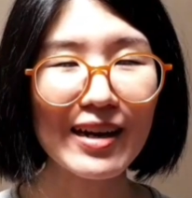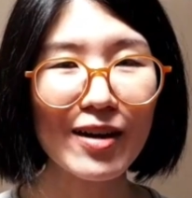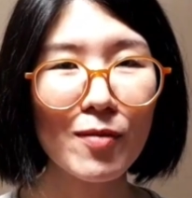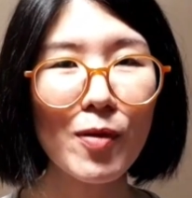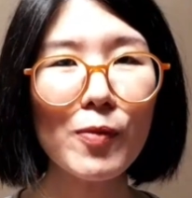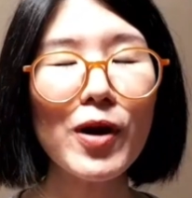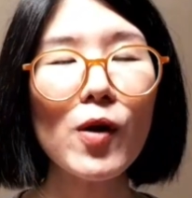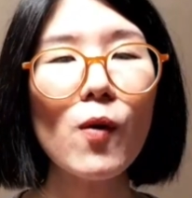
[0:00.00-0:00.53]
ระ
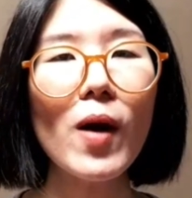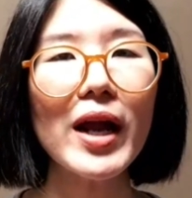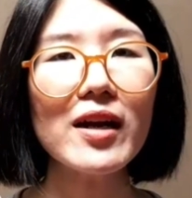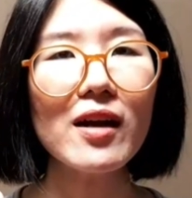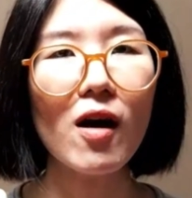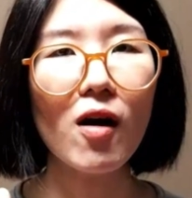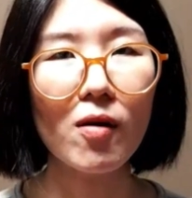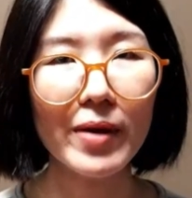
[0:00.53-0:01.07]
บบรางวัล
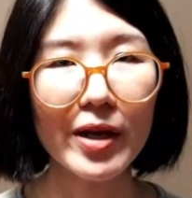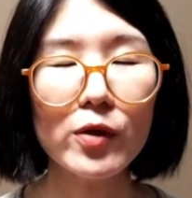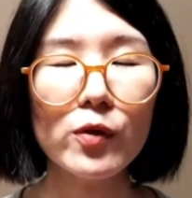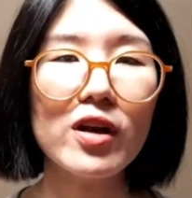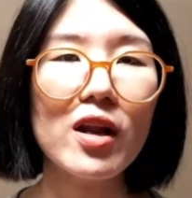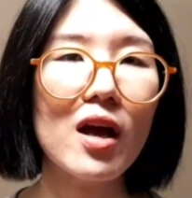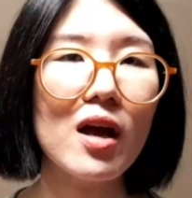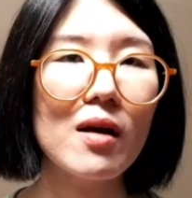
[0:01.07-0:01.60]
ของมนุษ
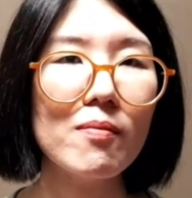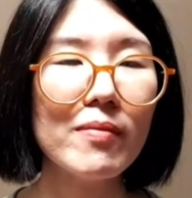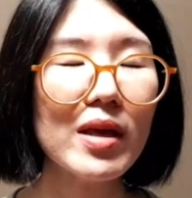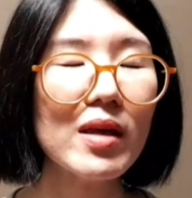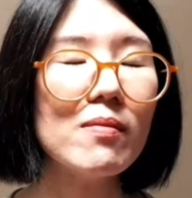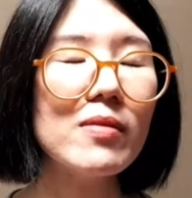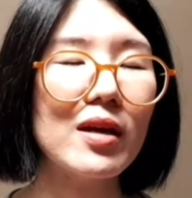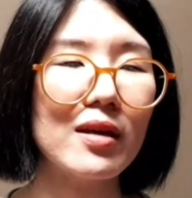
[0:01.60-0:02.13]
ย์อะไม่
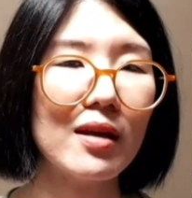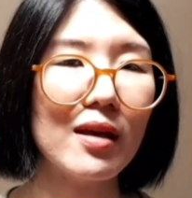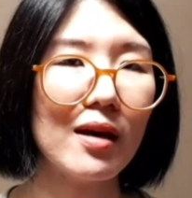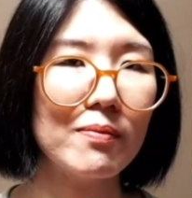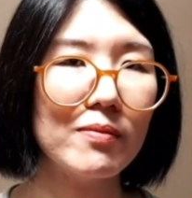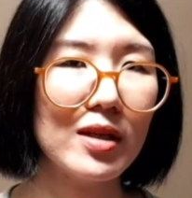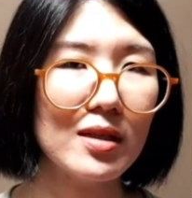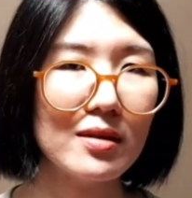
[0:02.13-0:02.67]
เหมือนกับ
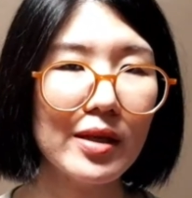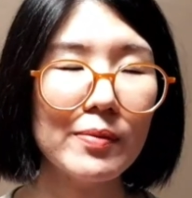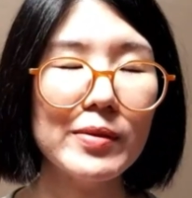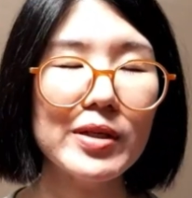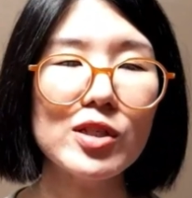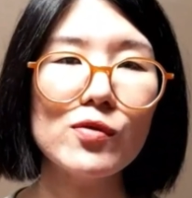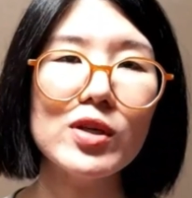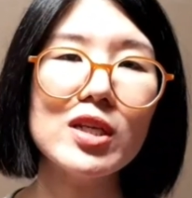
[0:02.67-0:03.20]
ในสิ่ง
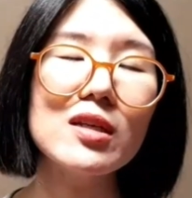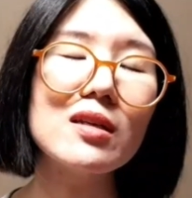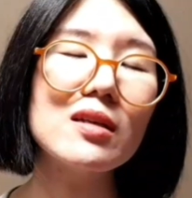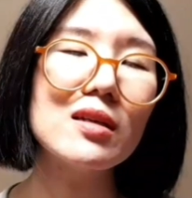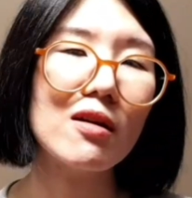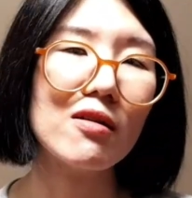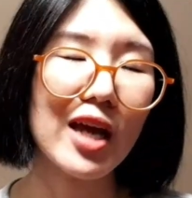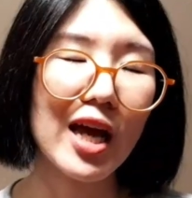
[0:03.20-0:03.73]
มีชีวิต
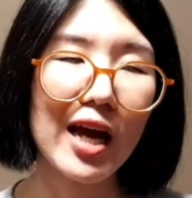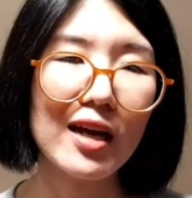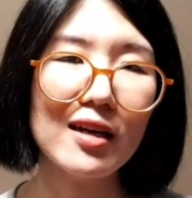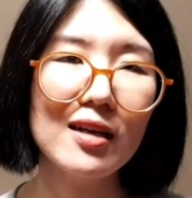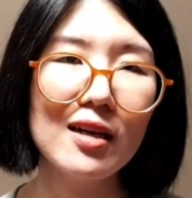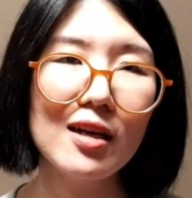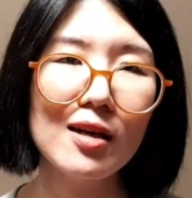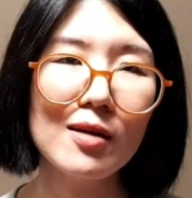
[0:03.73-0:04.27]
อื่นๆหรอกนะคะ
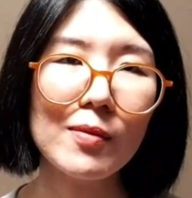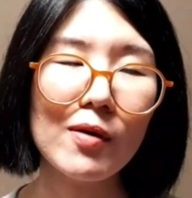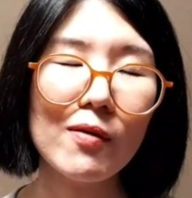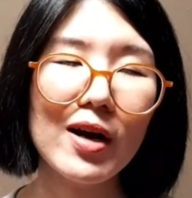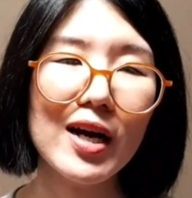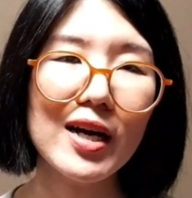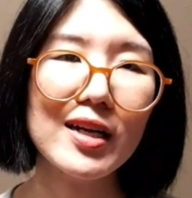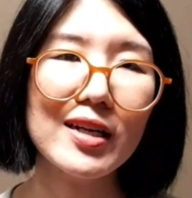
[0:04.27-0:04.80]
เพราะ
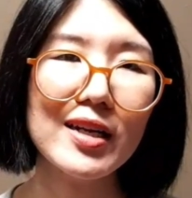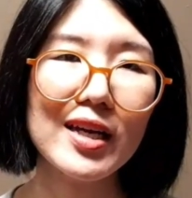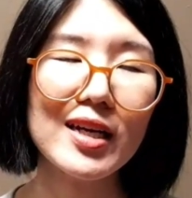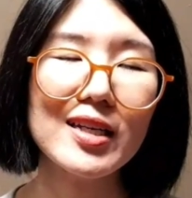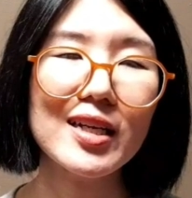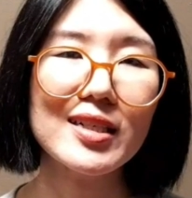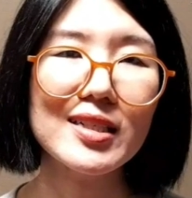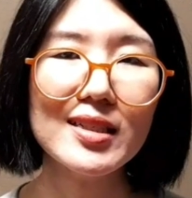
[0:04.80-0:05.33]
ว่าในข
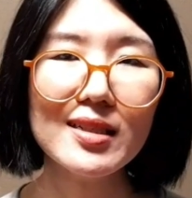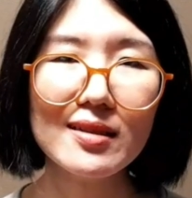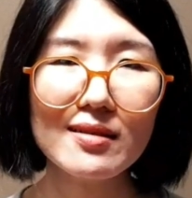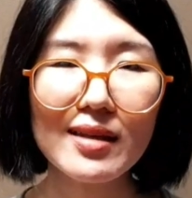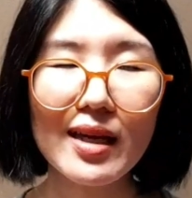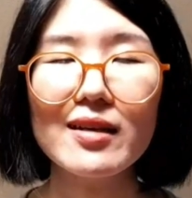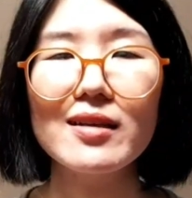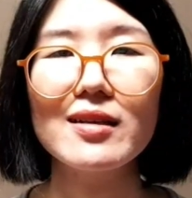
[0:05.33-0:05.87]
ณะที่
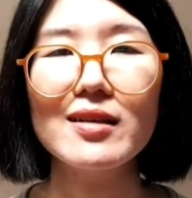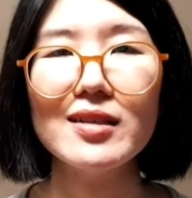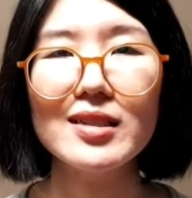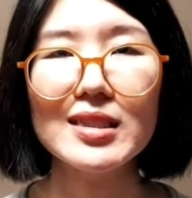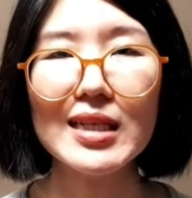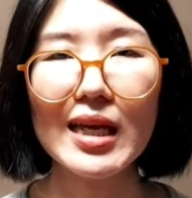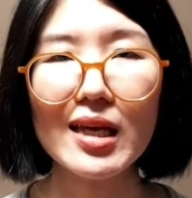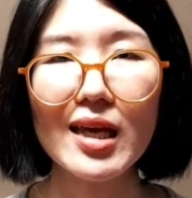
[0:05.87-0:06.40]
สัตว์อื่
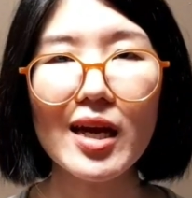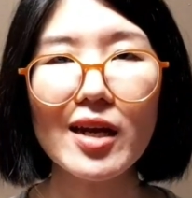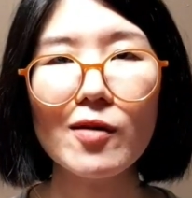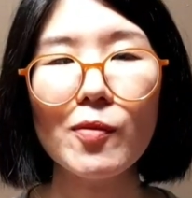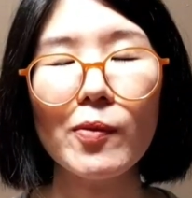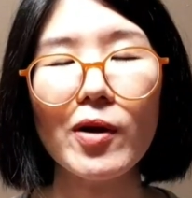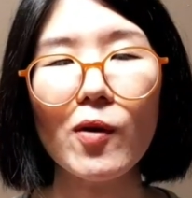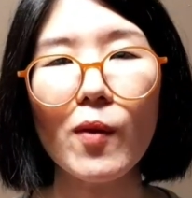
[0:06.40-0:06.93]
นๆใช้งานระ
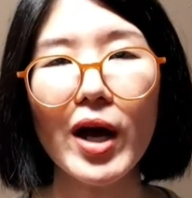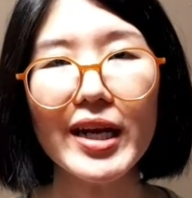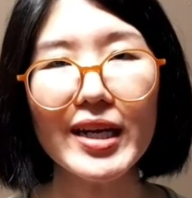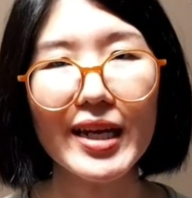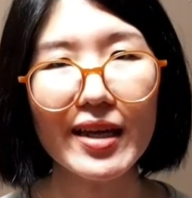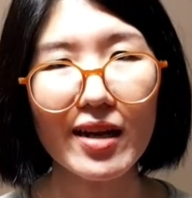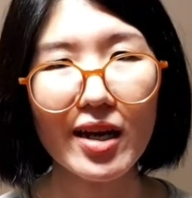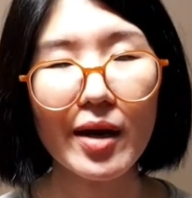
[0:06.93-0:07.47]
บบรางวัล
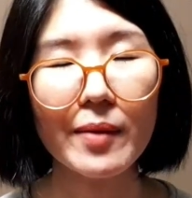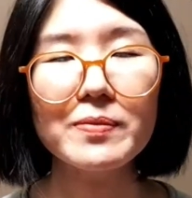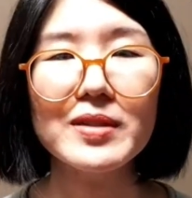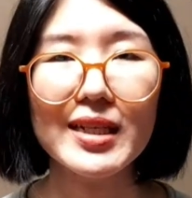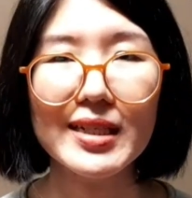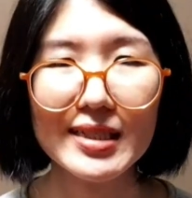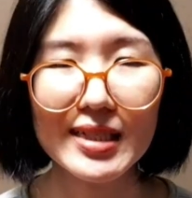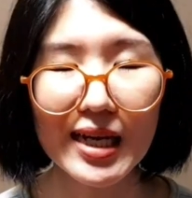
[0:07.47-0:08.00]
ในระดับ
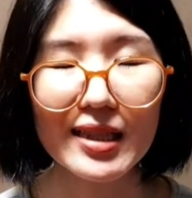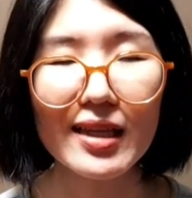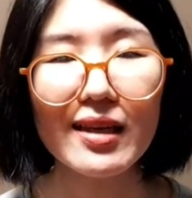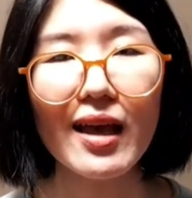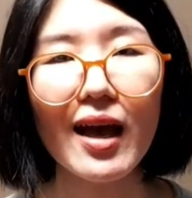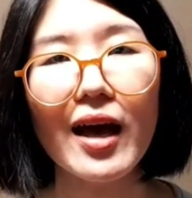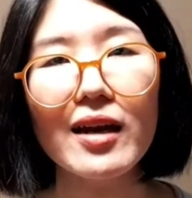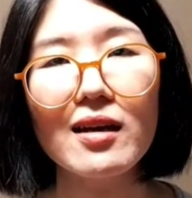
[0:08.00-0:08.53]
สัญชาต
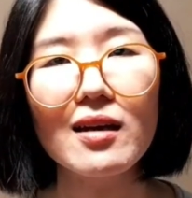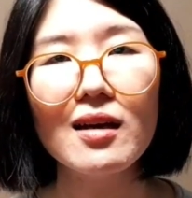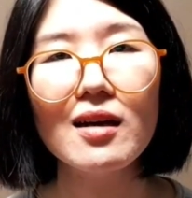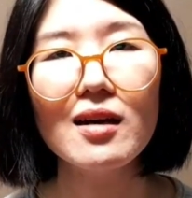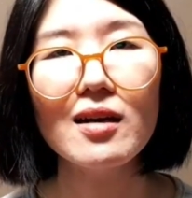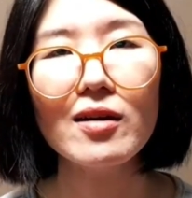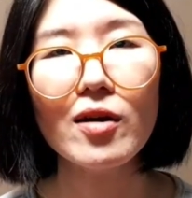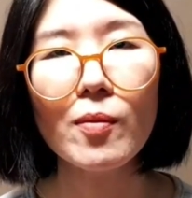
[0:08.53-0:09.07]
ญาณ
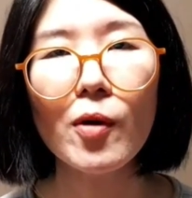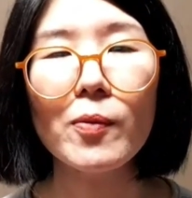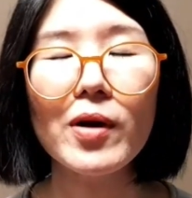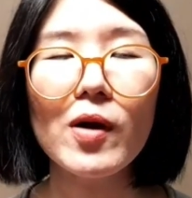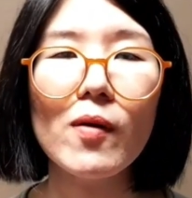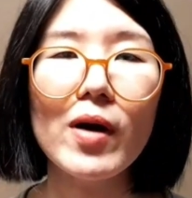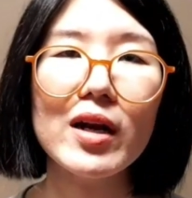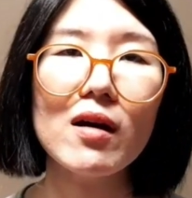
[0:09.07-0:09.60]
ระบบ
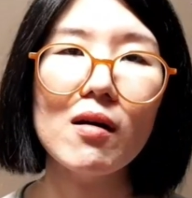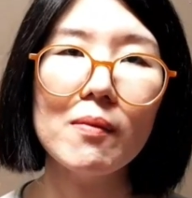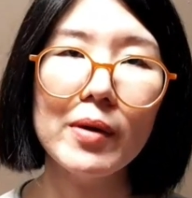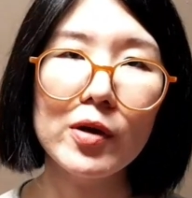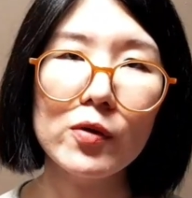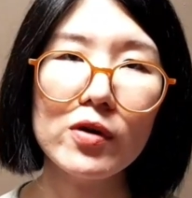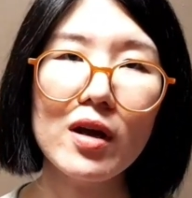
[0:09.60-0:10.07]
รางวัลของมนุษ